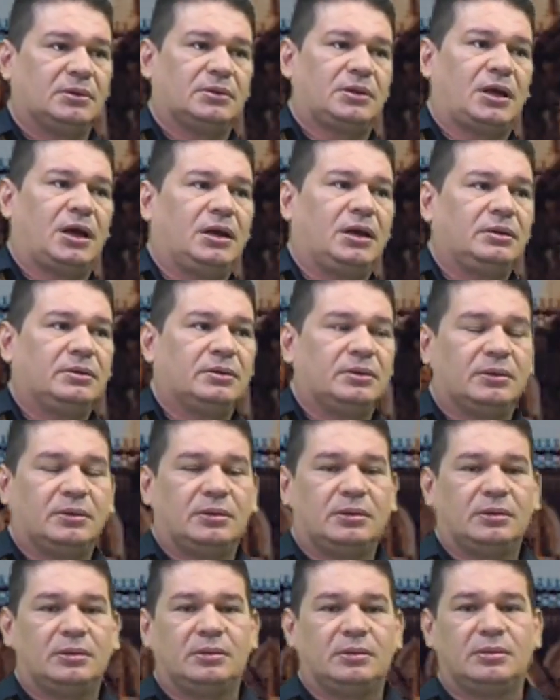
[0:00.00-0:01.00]
Tá?
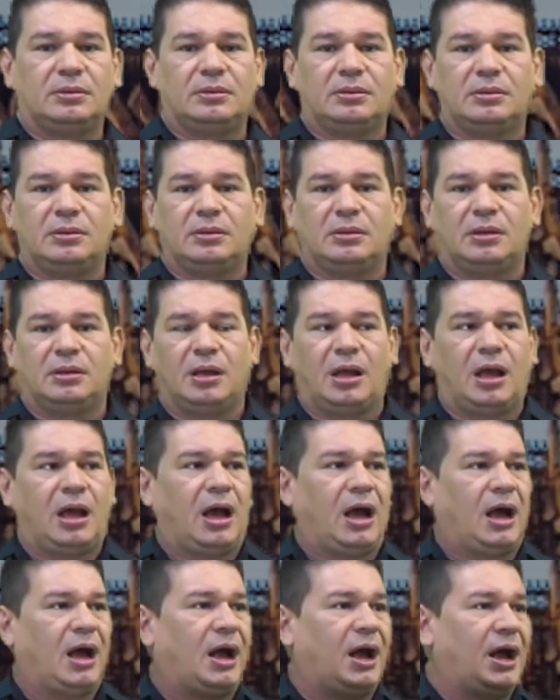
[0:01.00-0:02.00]

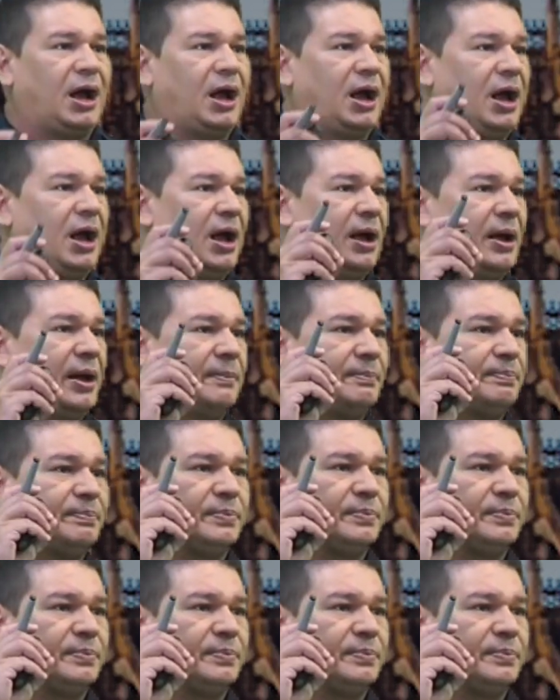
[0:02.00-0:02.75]
A...